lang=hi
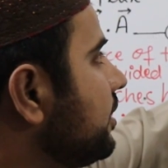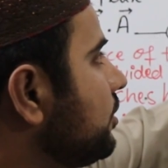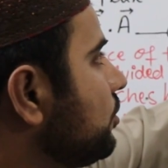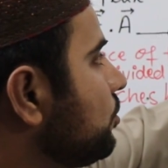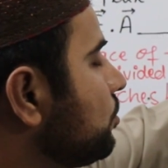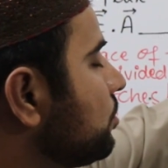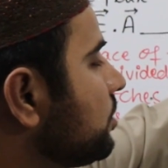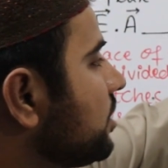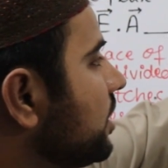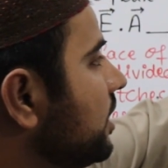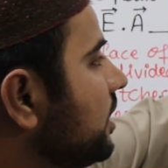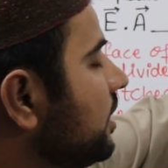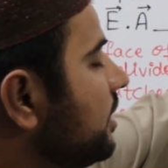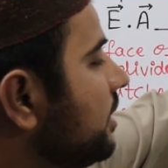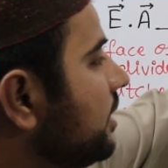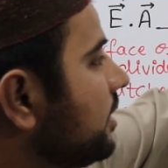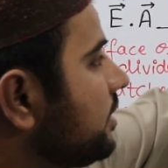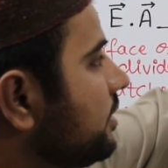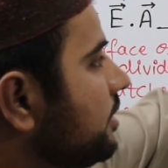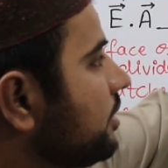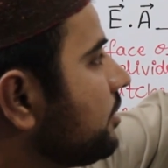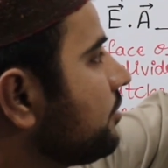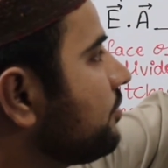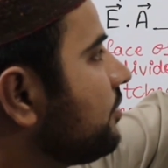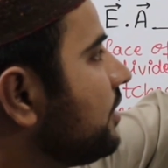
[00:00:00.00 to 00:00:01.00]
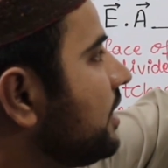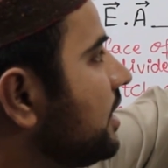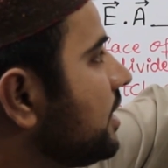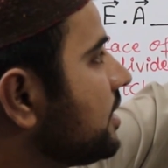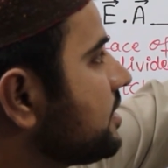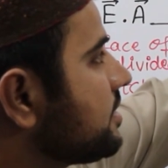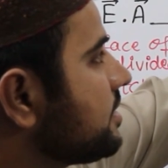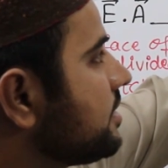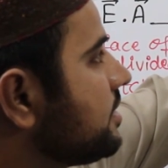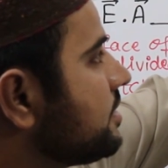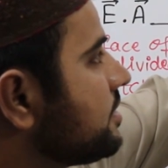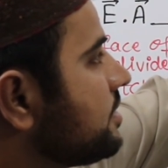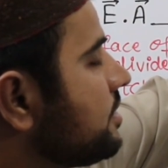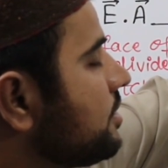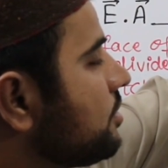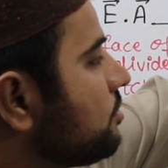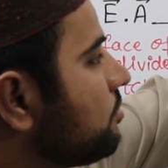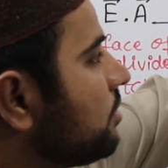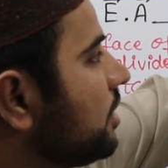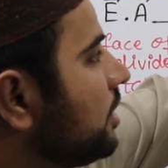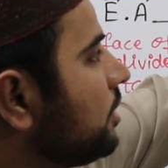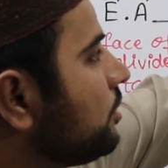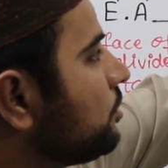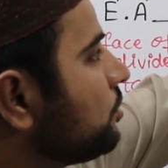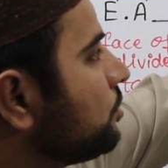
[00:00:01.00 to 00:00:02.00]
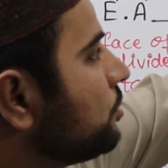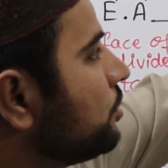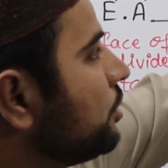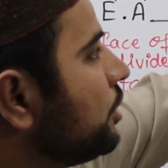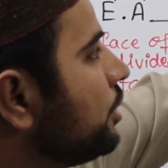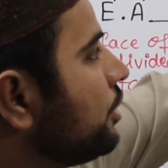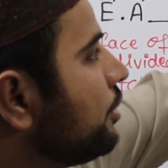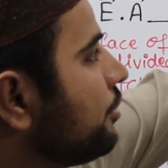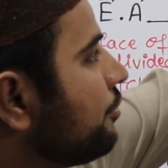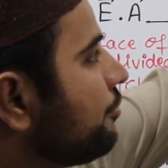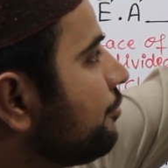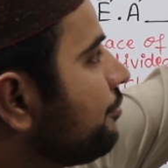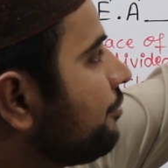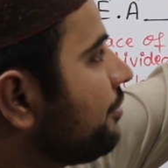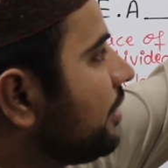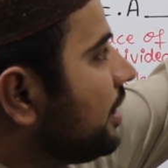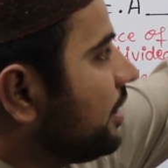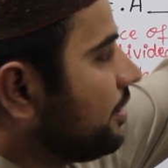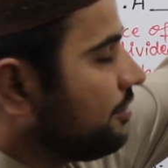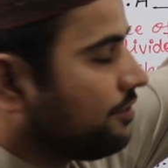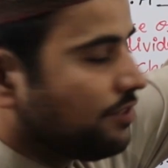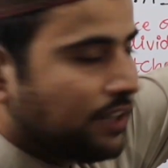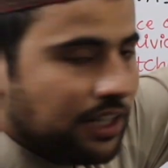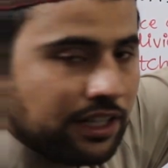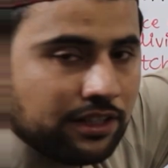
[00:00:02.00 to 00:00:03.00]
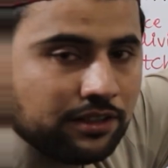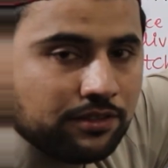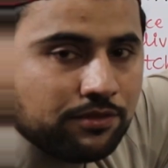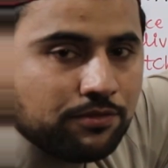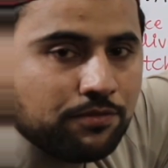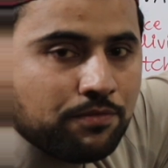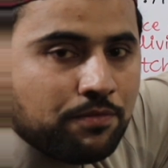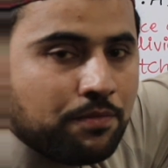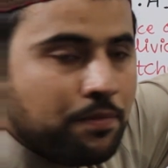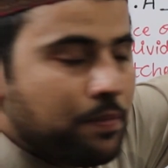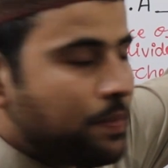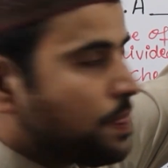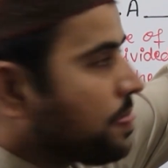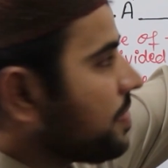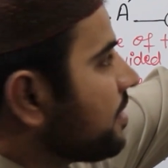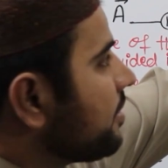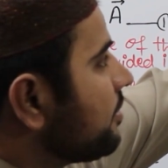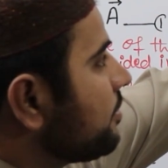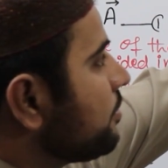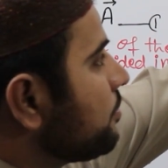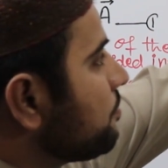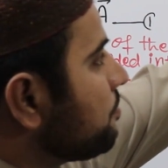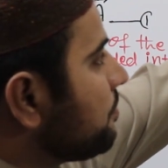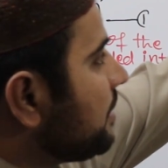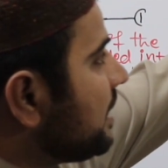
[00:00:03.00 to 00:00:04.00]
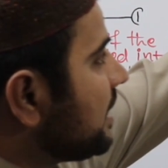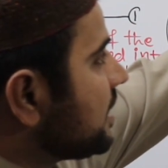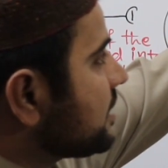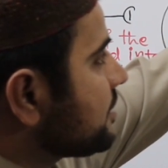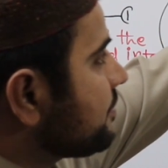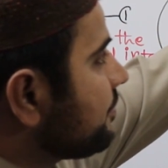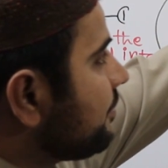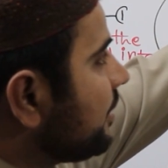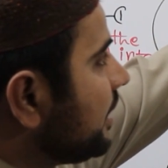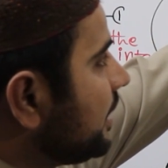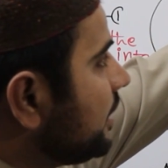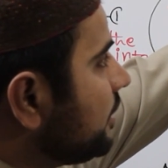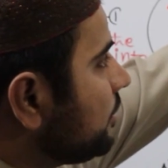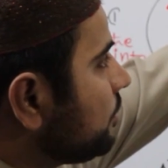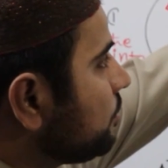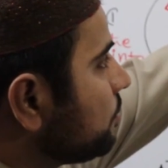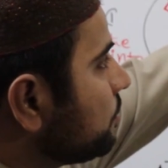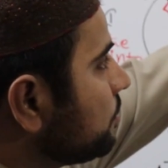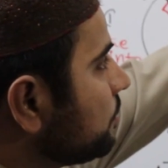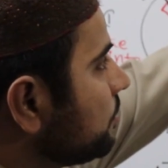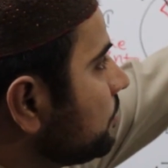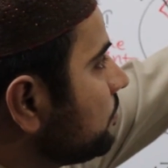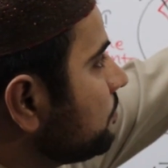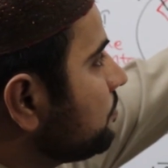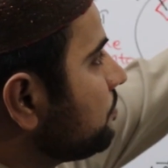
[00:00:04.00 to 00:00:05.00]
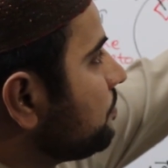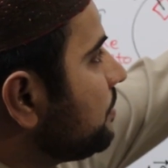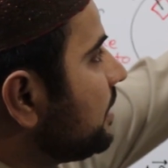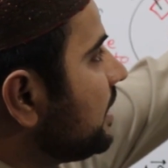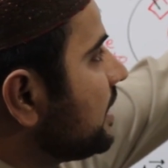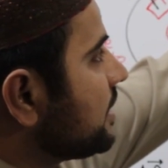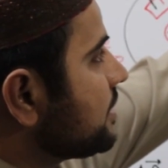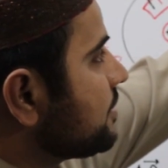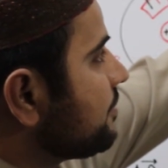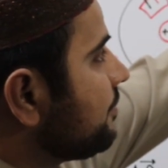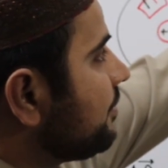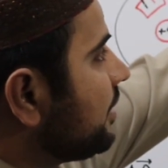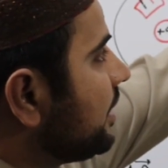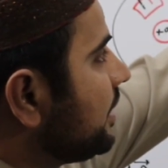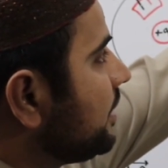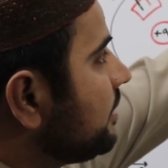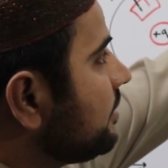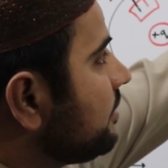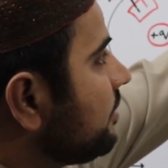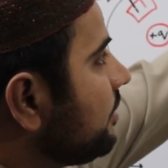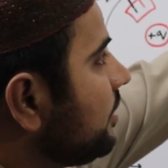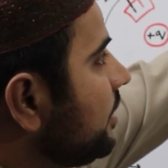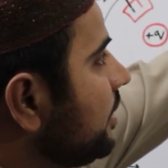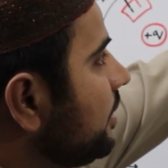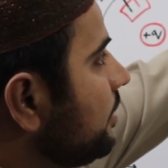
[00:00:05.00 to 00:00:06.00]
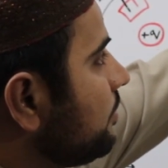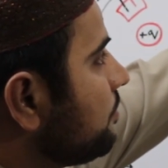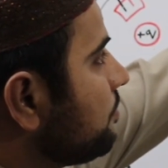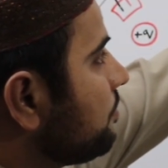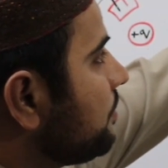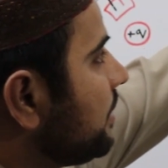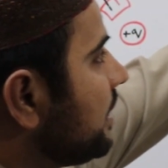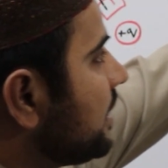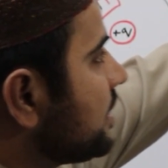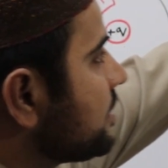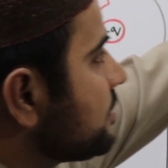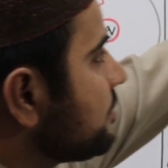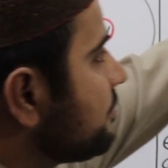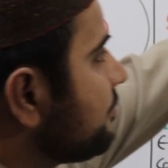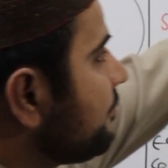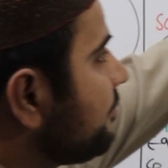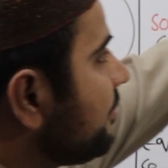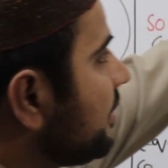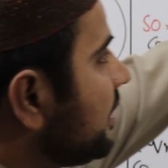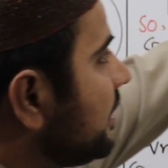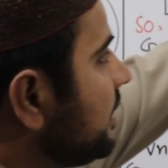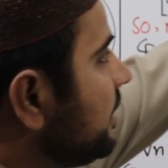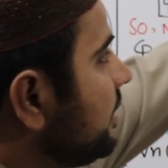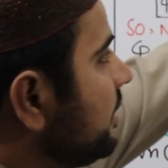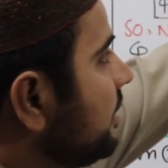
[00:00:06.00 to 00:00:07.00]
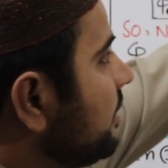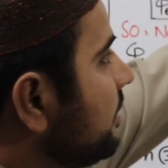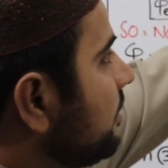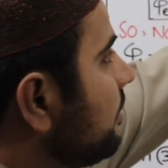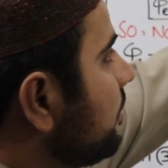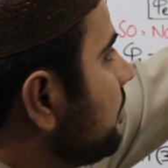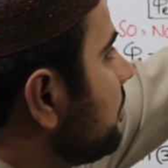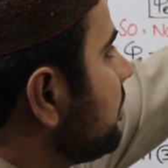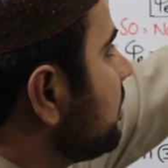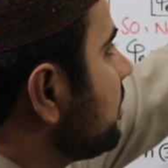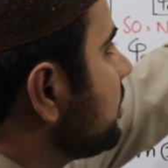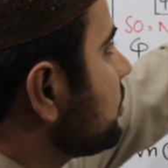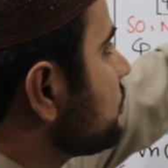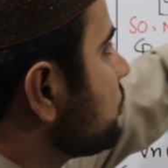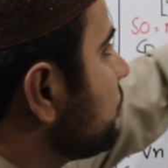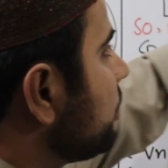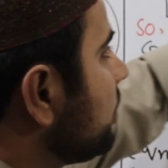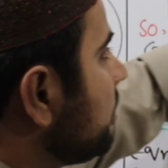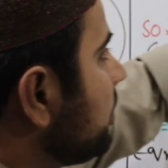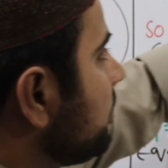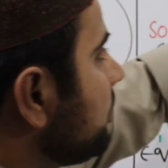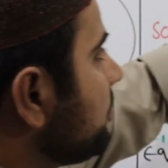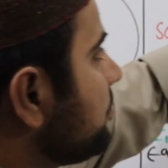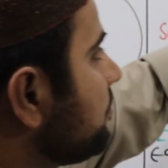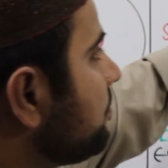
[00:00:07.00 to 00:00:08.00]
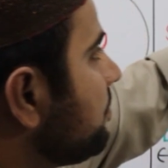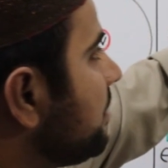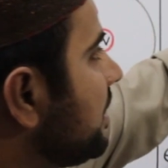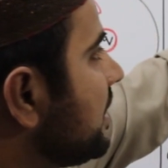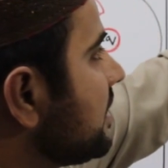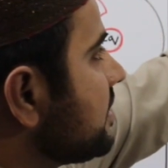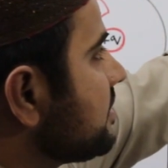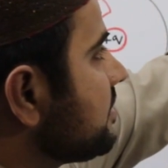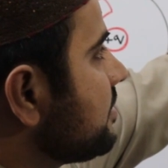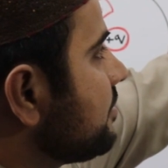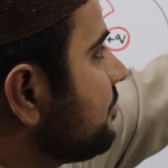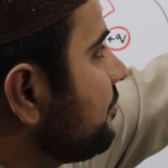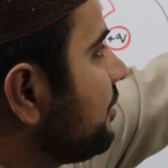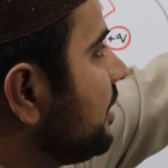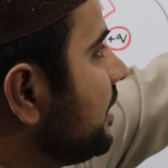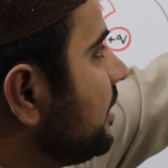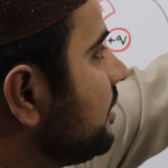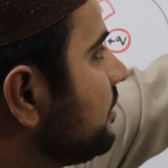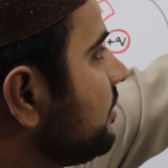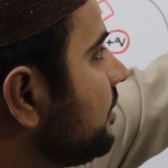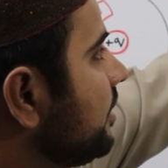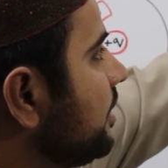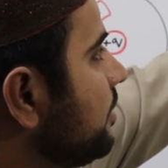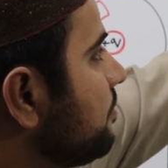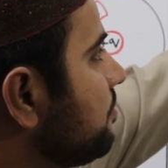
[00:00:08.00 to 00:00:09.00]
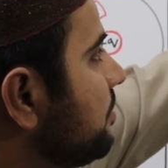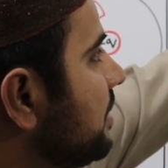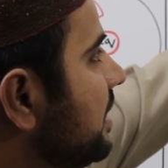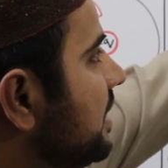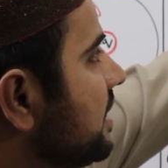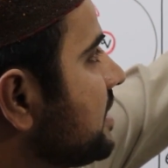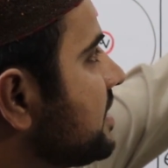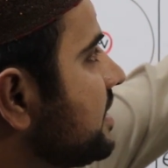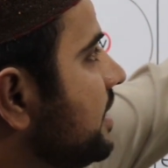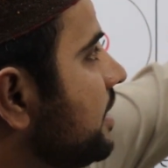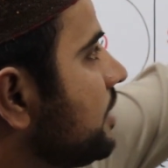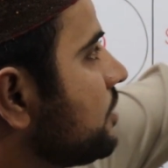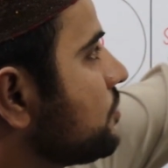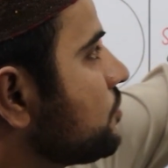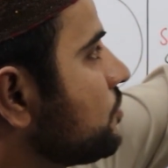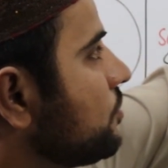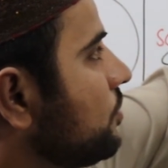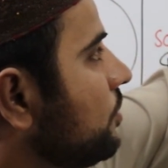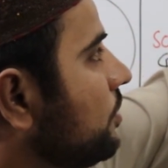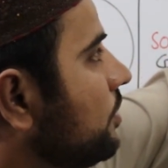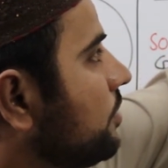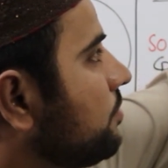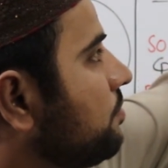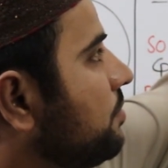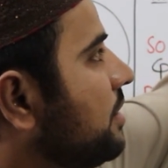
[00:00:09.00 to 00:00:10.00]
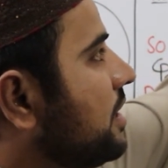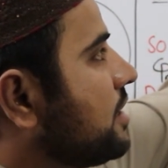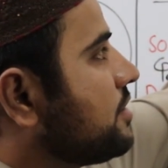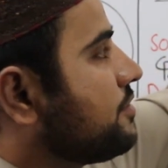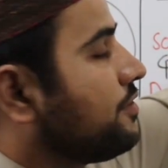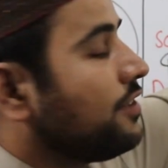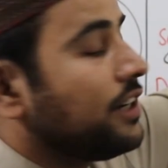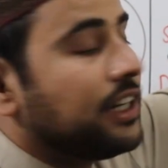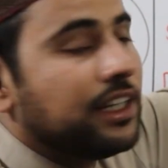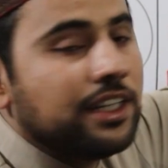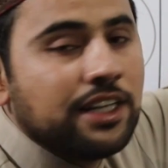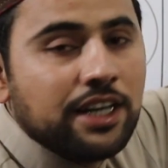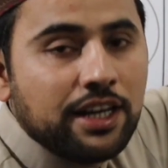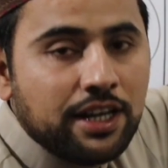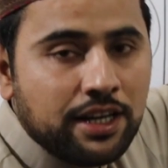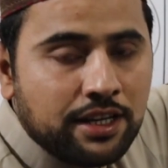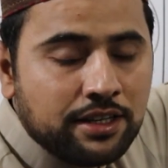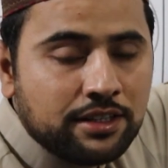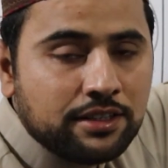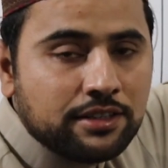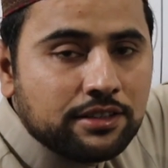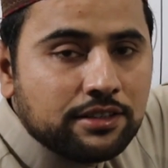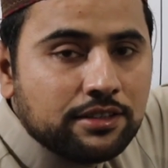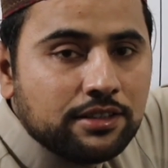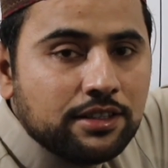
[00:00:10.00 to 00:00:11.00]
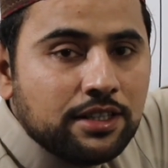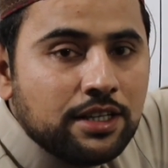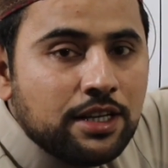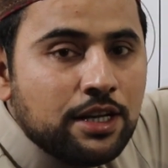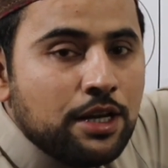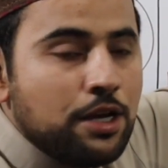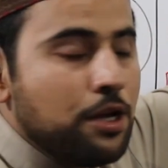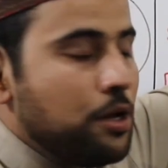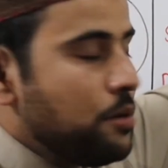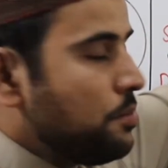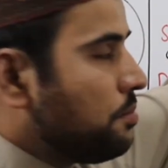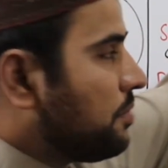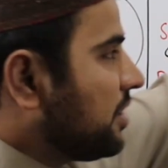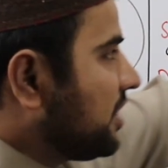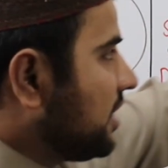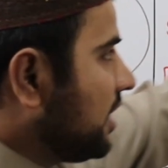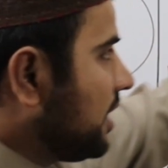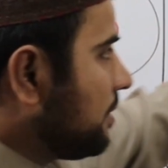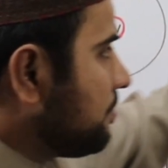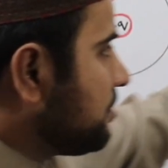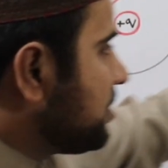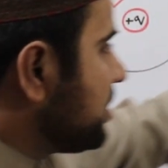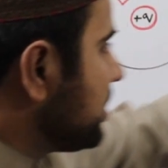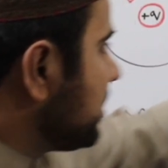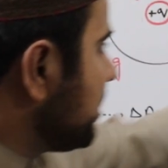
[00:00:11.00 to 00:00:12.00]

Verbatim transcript: हैं टोटल इलेक्ट्रिक फ्लक्स इज इक्वल टू फाइव वन प्लस फाइव टू प्लस फाइव थ्री प्लस फाइव सॉरी प्लस फाइव थ्री प्लस एंड सो ऑन प्लस फाइव एन मतलब